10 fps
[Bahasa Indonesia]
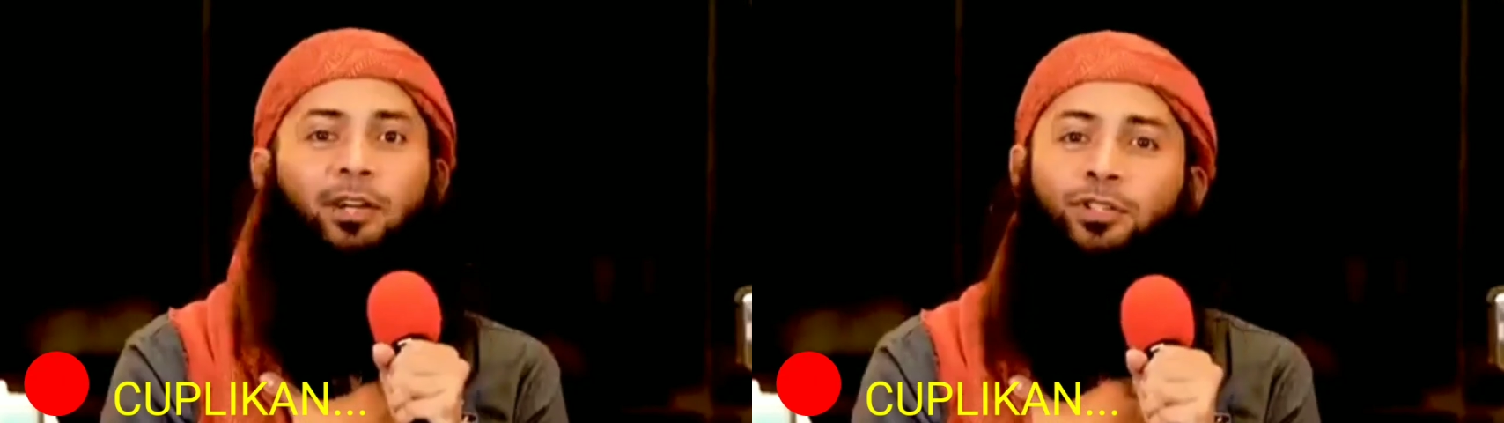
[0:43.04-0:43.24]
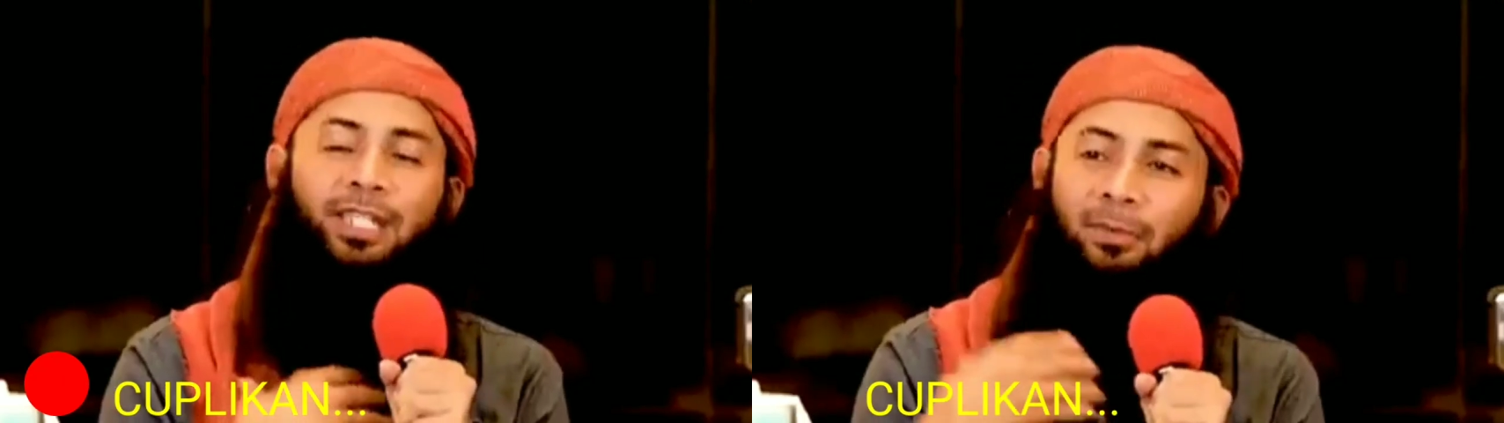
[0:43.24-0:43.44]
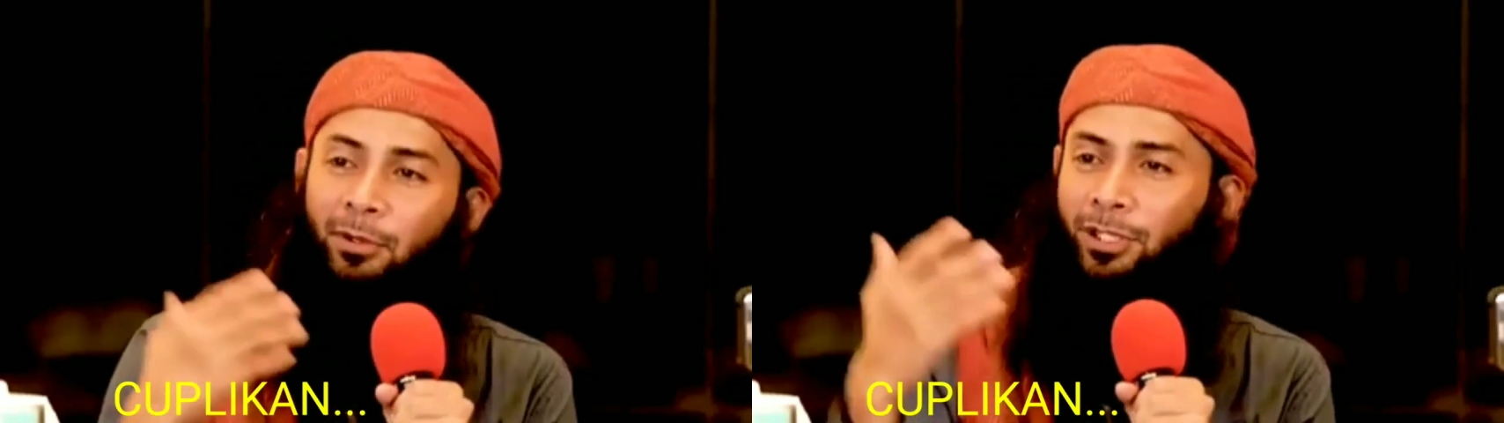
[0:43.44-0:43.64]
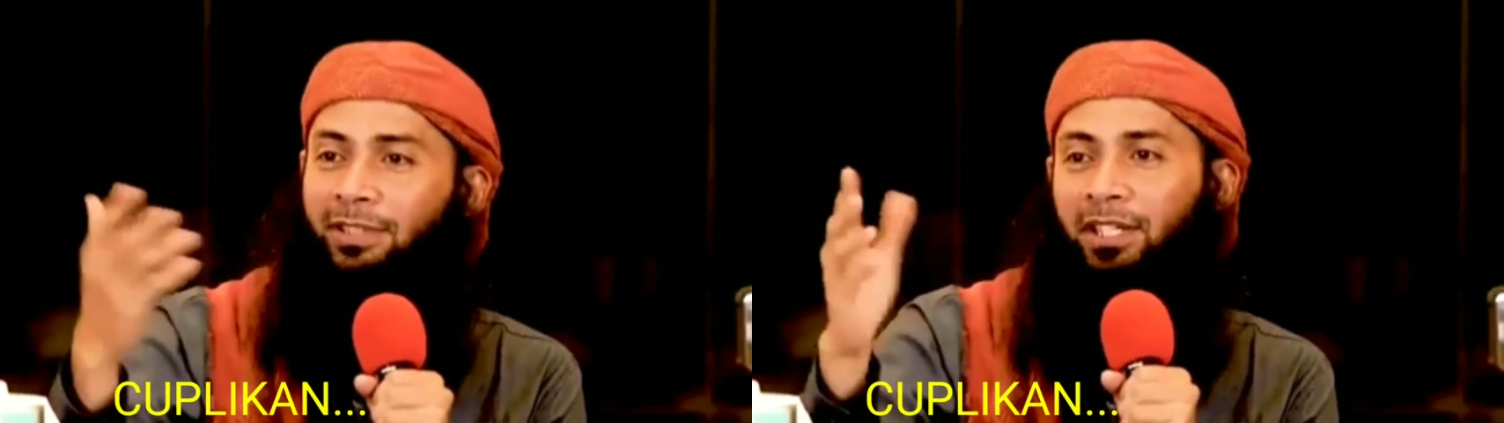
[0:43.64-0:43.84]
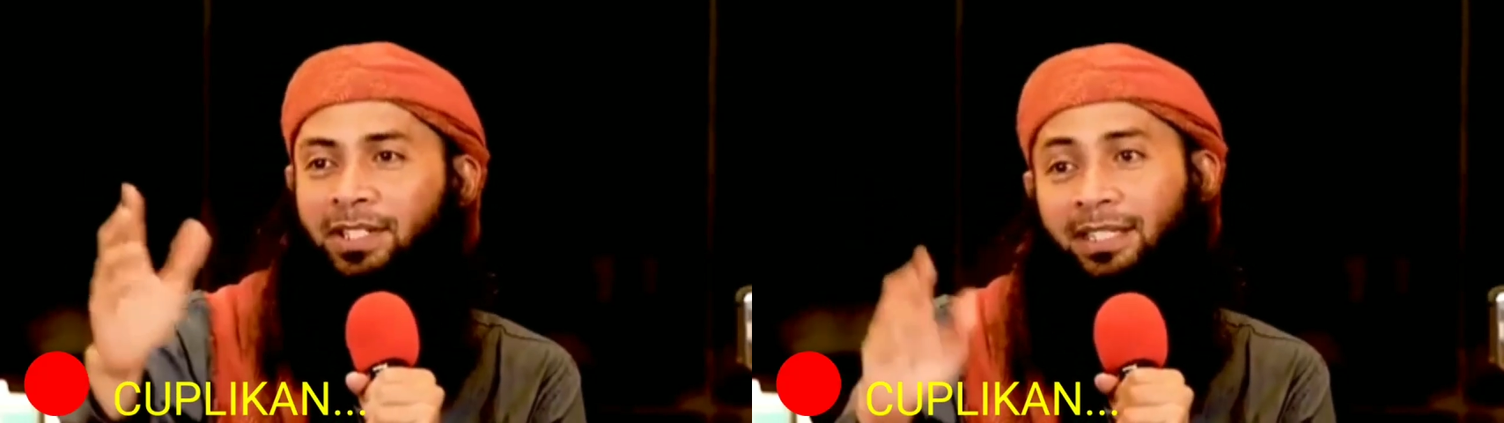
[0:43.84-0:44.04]

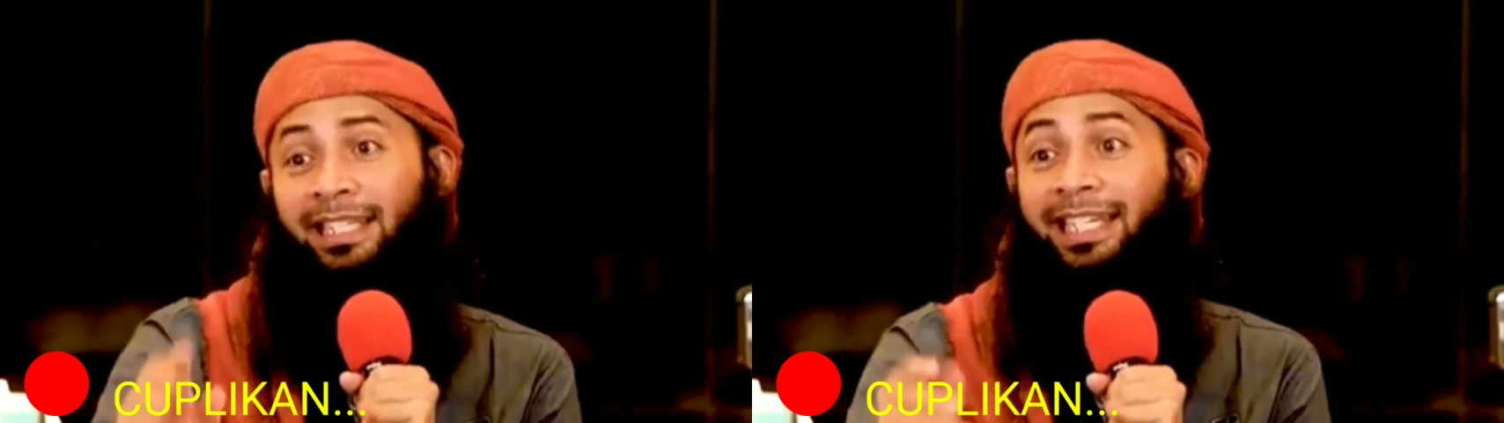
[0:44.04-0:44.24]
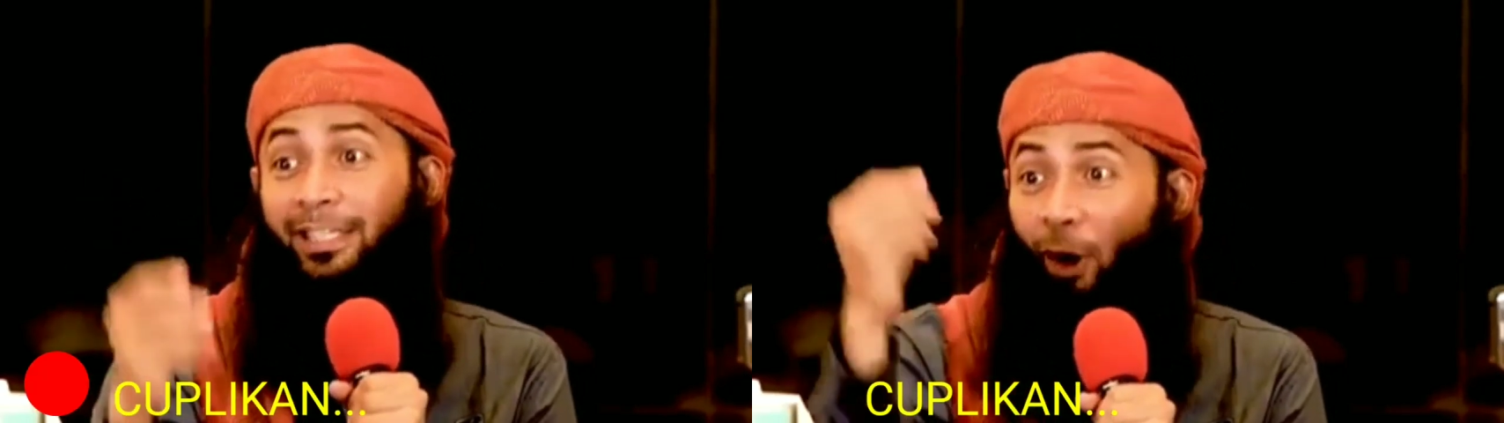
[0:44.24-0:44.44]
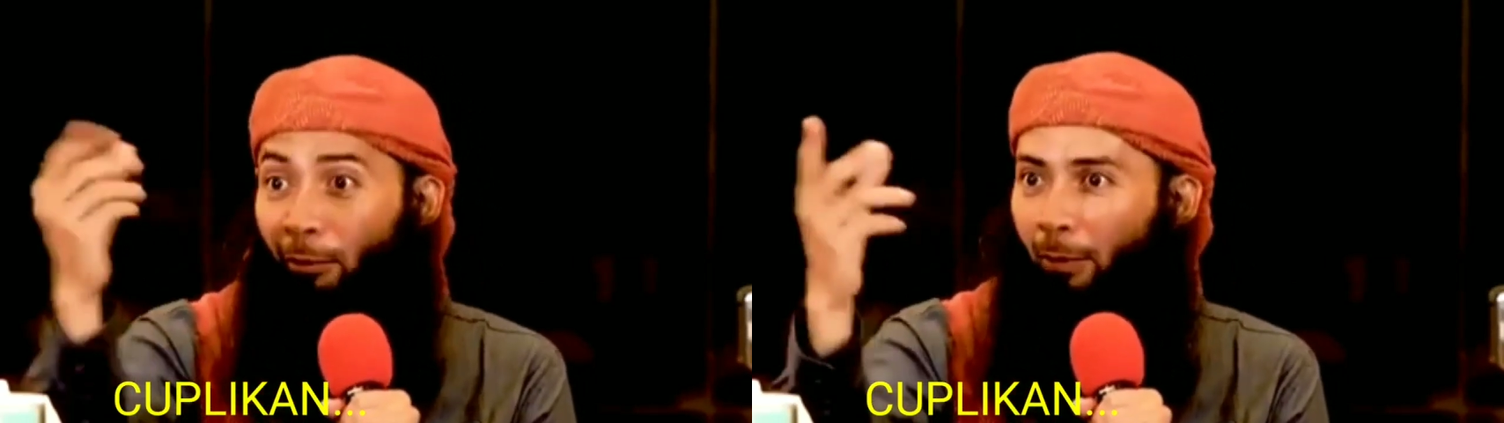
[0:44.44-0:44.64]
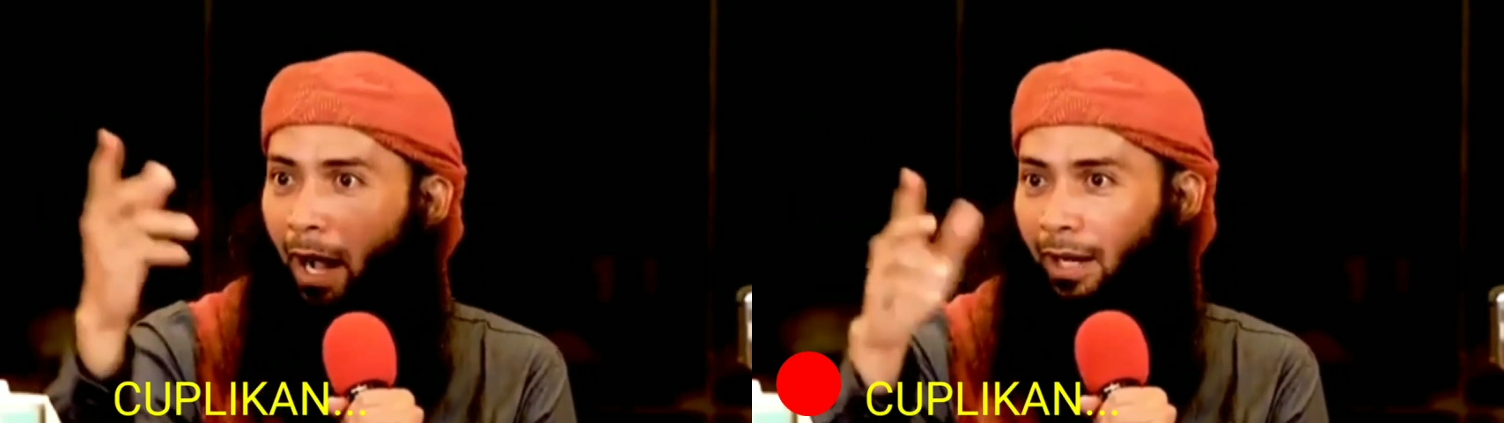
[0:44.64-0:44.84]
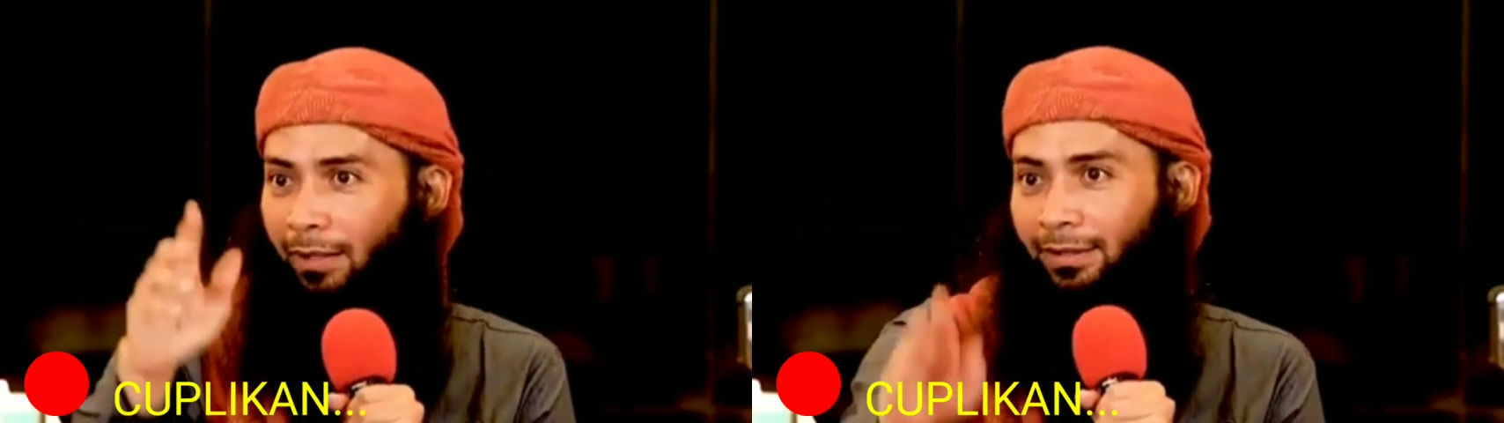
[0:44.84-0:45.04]
manusia-manusia yang tersesat. Ini
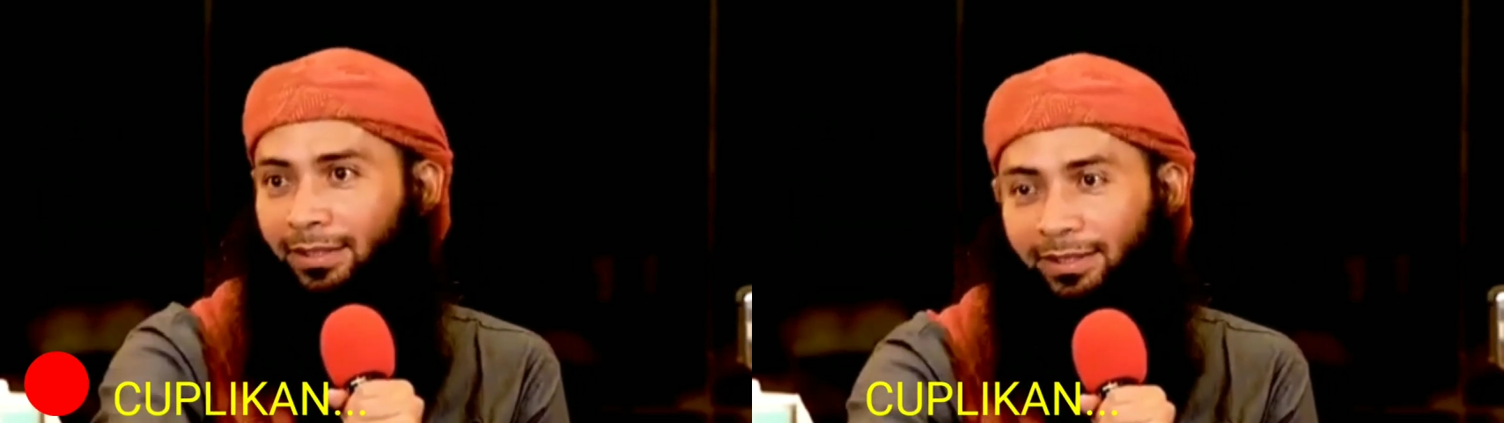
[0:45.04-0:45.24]
domba.